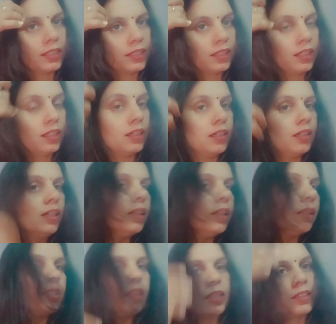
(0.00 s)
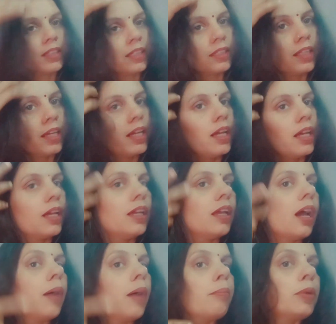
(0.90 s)
थी देख सकते हैं
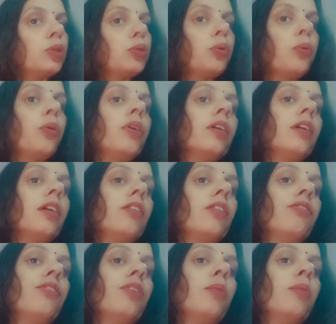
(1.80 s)
यहाँ पे छोटे फिर